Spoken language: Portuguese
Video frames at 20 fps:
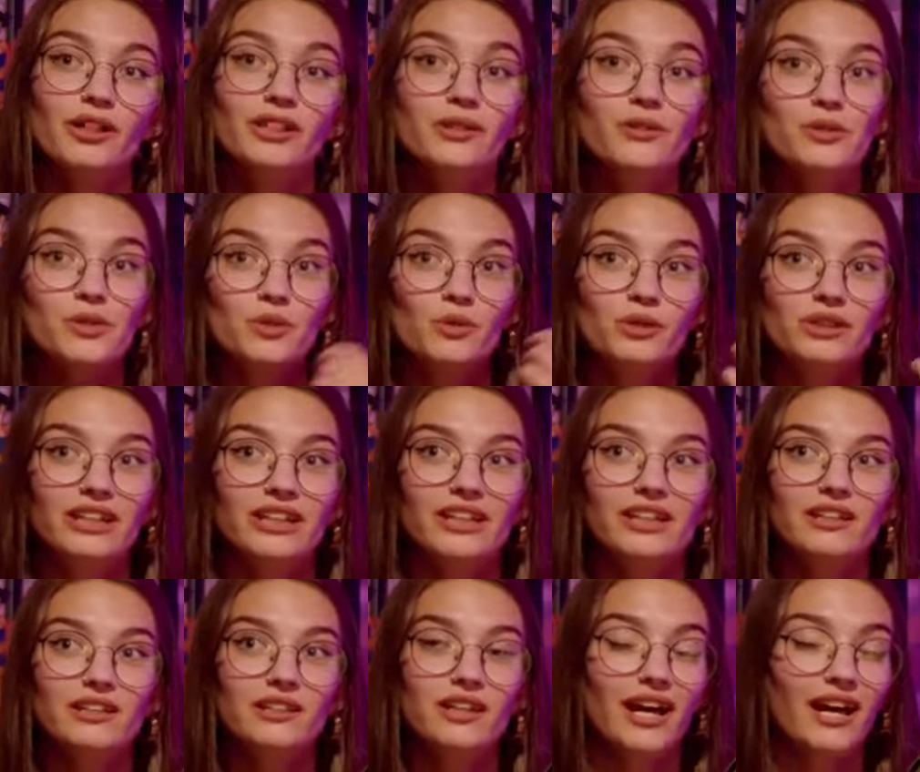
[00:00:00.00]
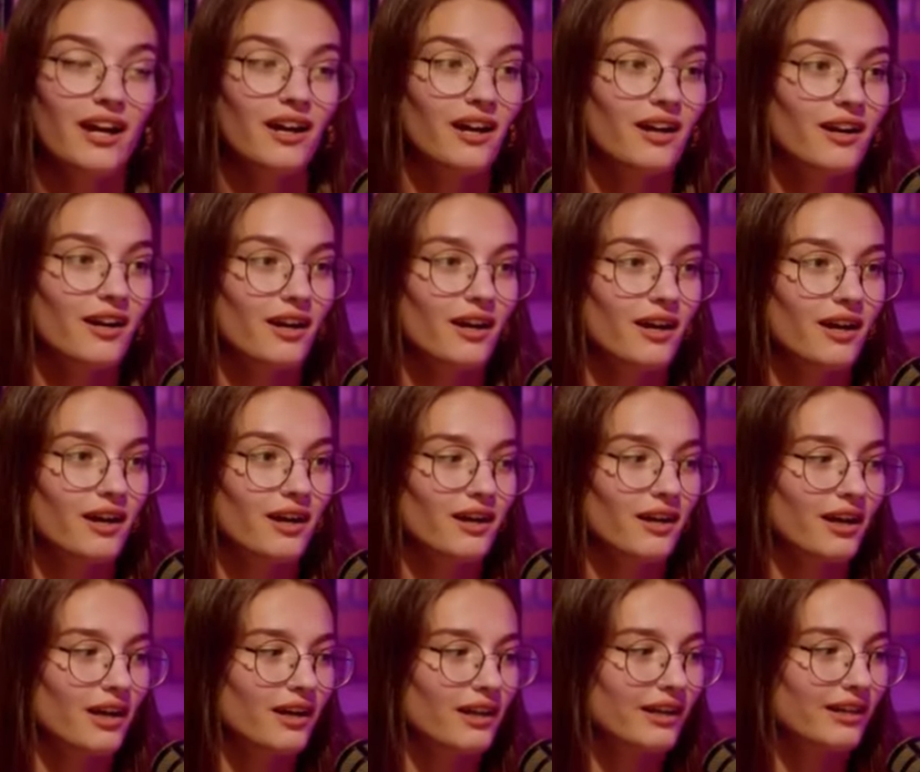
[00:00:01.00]
Quando eu escutei a,
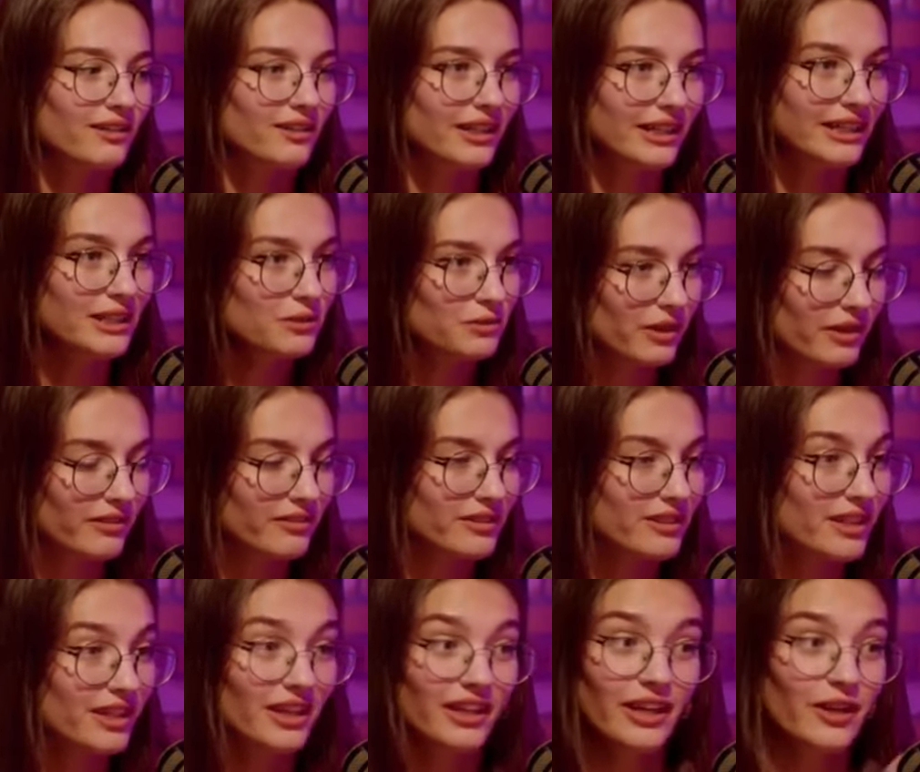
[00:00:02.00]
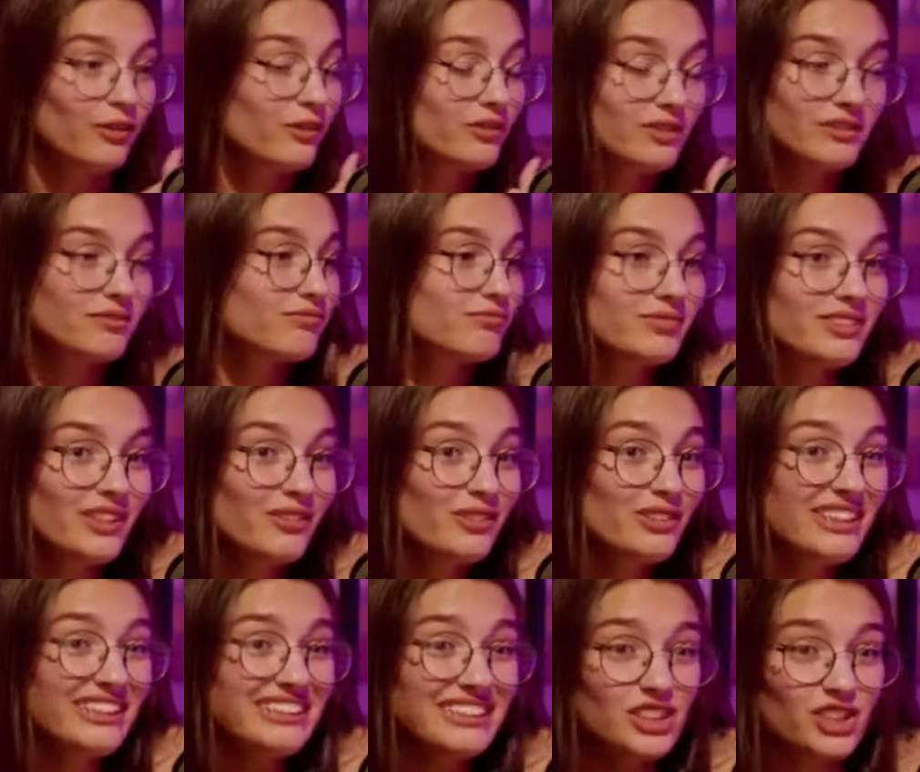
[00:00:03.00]
a, a língua, uhum. eu, eu, eu,
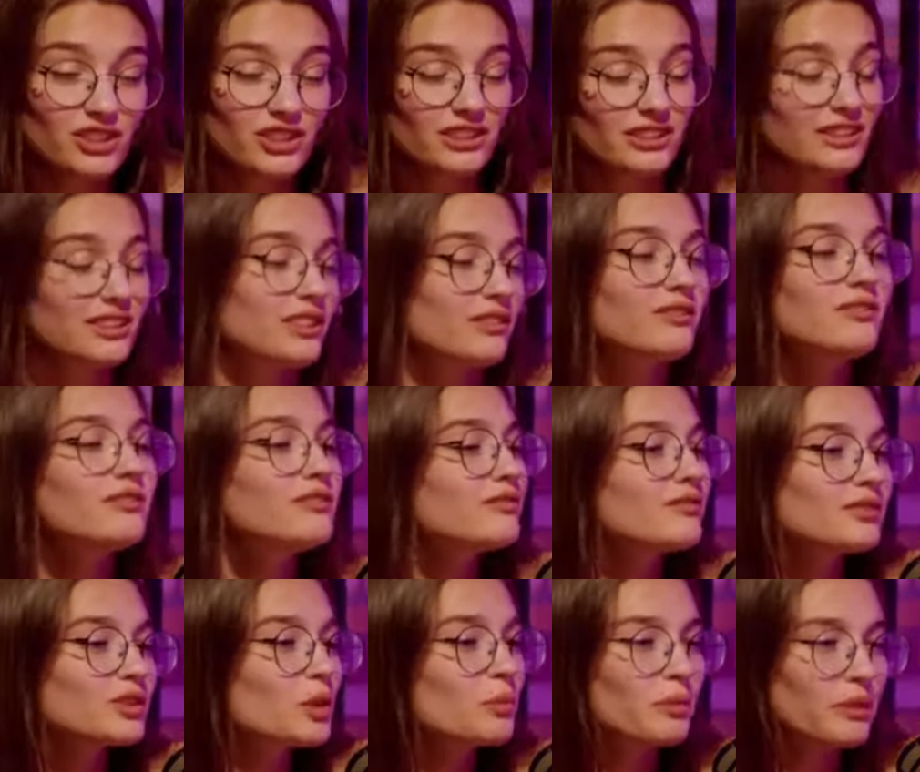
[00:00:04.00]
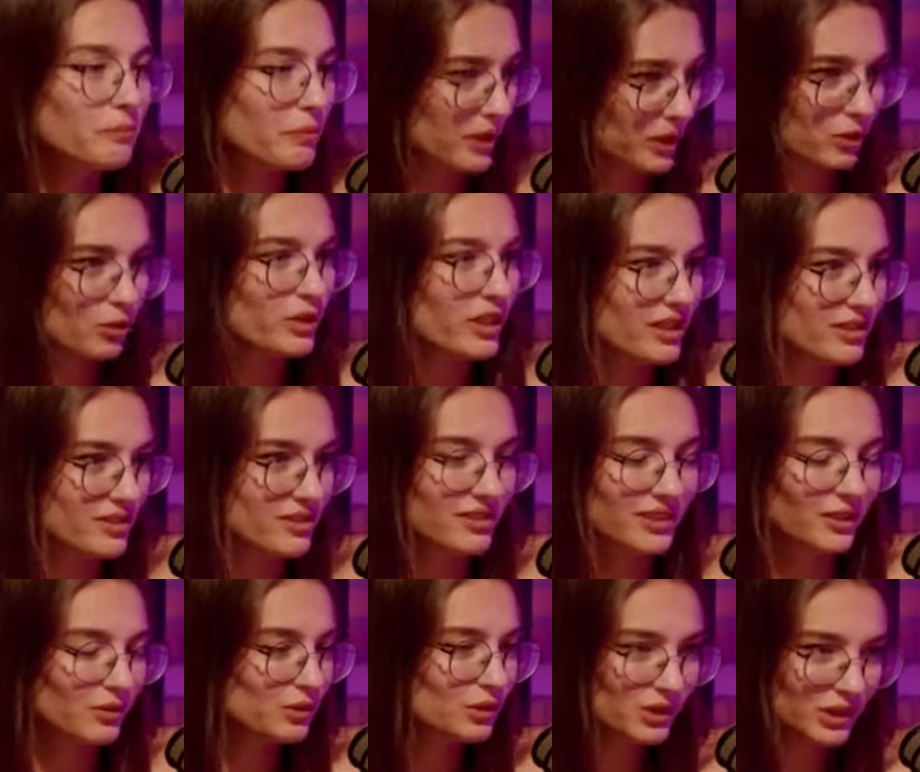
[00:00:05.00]
nem tinha noção sobre português,
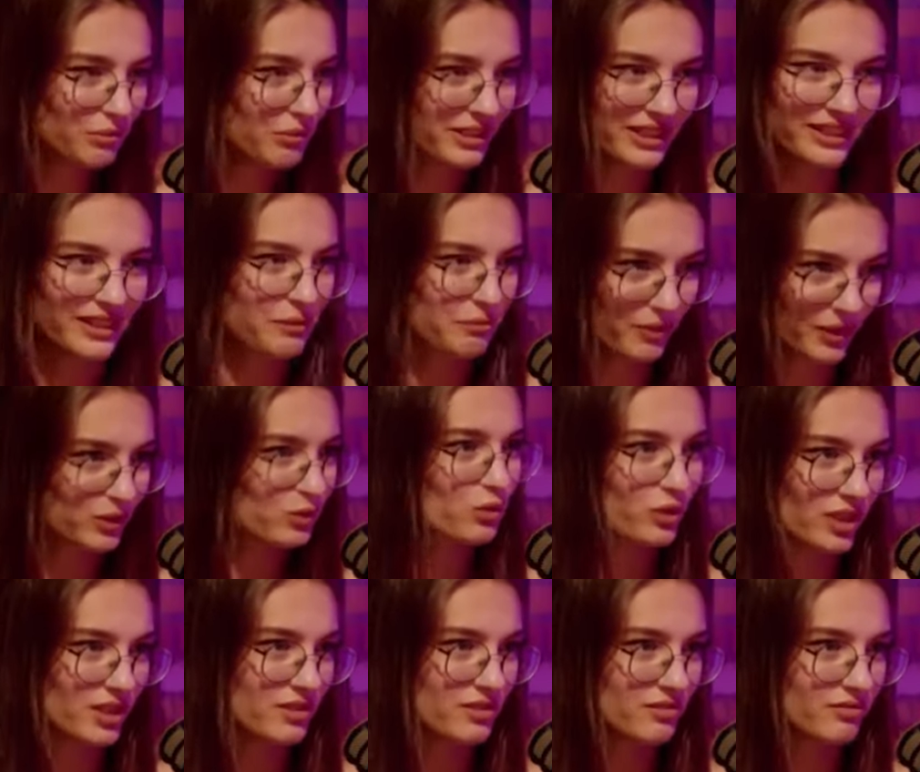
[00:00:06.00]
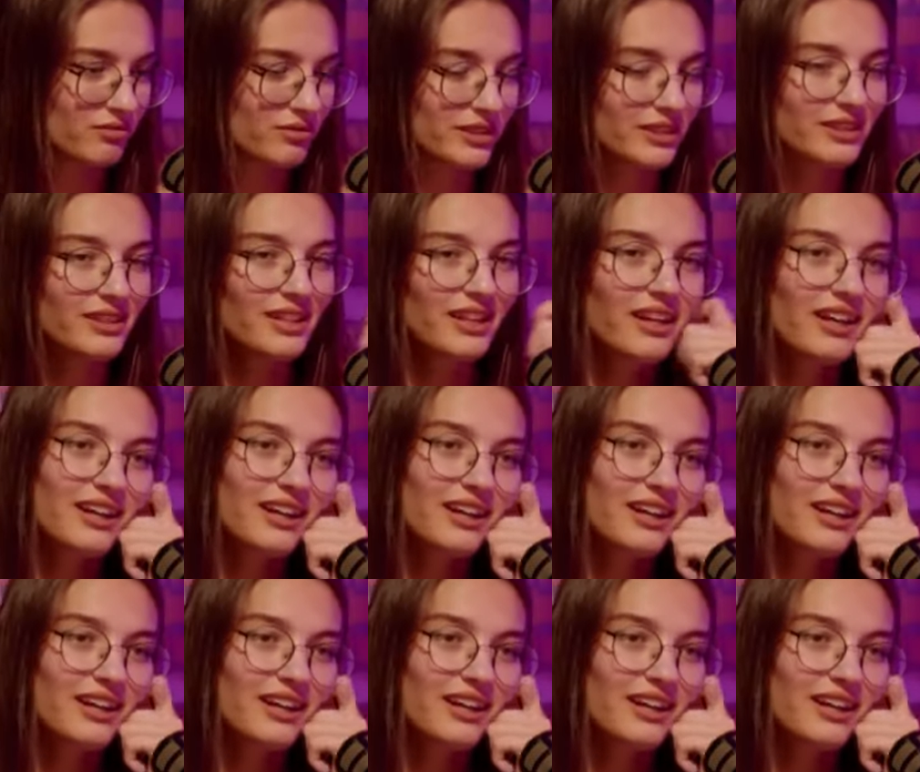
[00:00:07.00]
então eu não sabia que era português, né?